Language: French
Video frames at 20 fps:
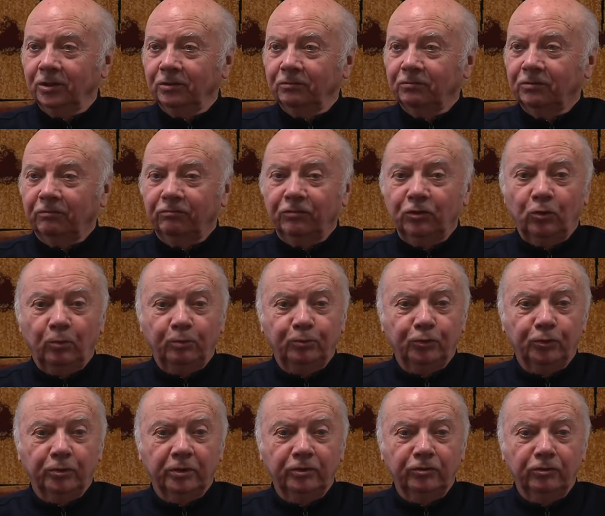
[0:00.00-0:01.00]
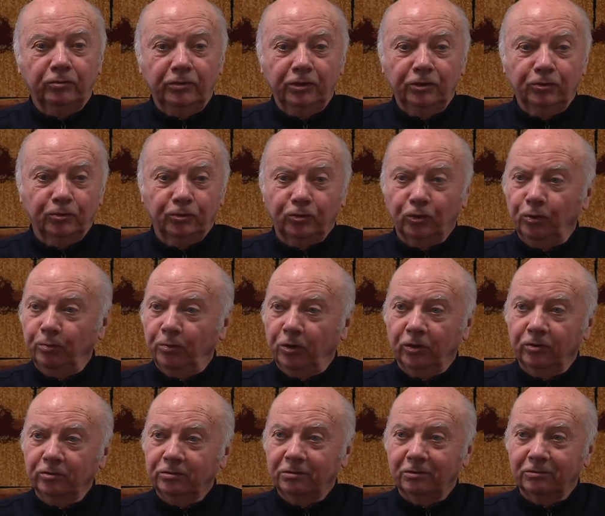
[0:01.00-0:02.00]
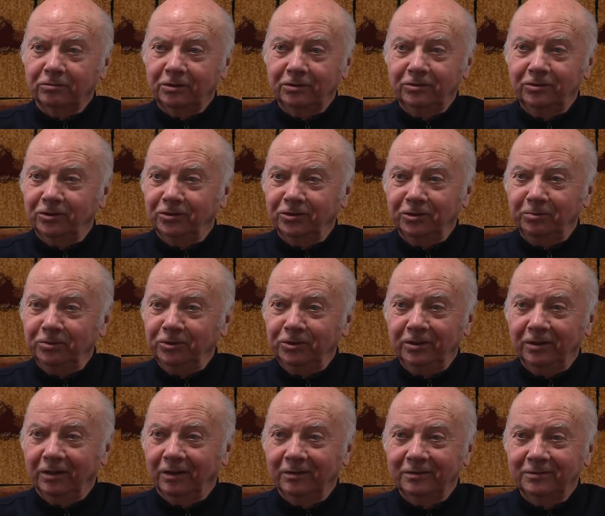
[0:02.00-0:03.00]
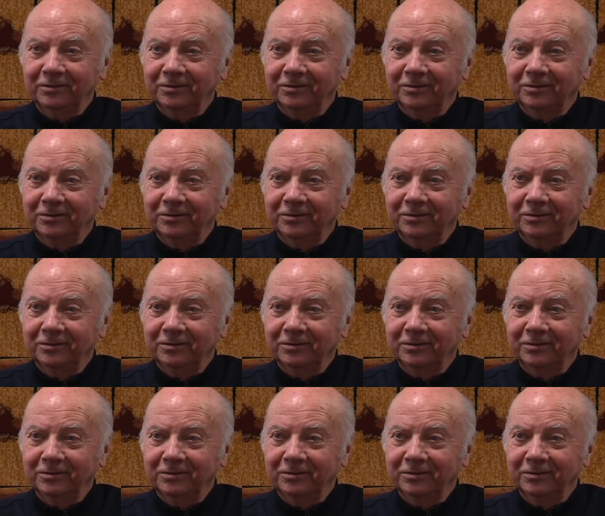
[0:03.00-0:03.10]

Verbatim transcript: Vous savez, on peut rayonner autrement sans être dans les médias.